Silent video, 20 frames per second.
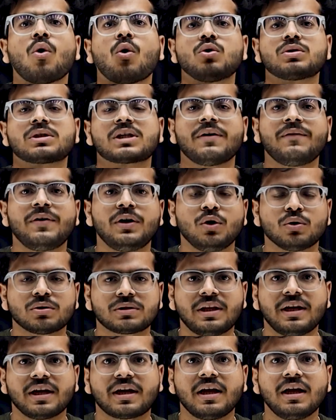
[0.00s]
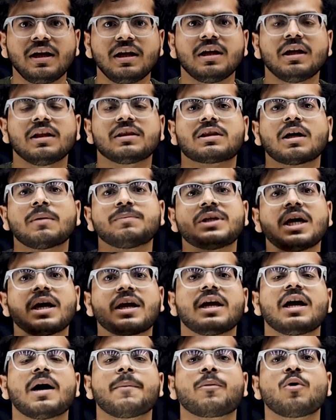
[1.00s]
उसके वीडियोस देखें तब
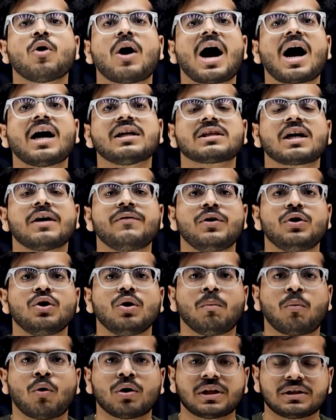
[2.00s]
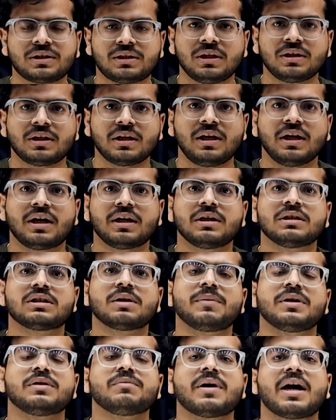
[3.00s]
जाके आपको आज का वीडियो बहुत अच्छी तरीके से
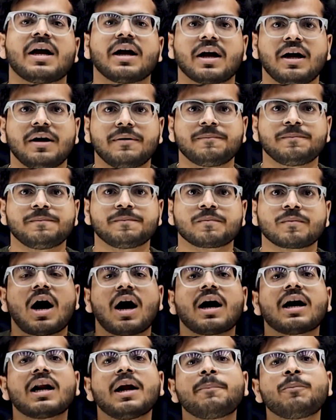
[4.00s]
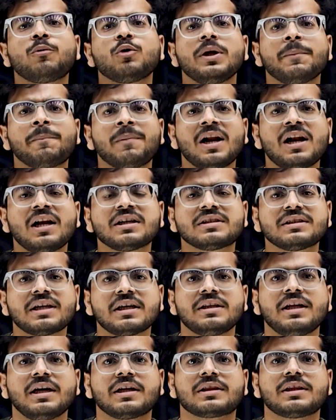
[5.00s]
समझ में आएगा अगर आप पूरी प्लेलिस्ट
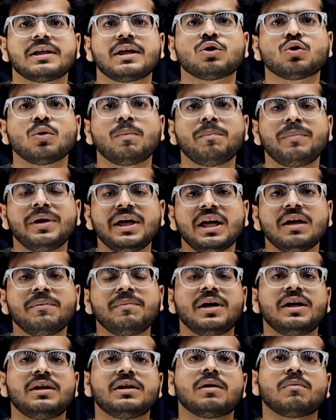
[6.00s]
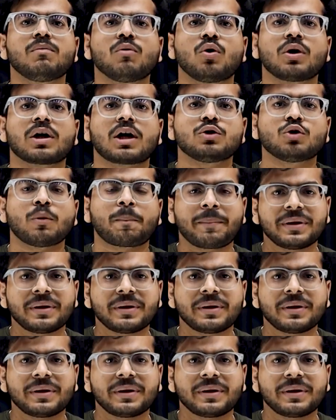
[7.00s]
नहीं देखते हैं तो मीन मीडियम मोड का जो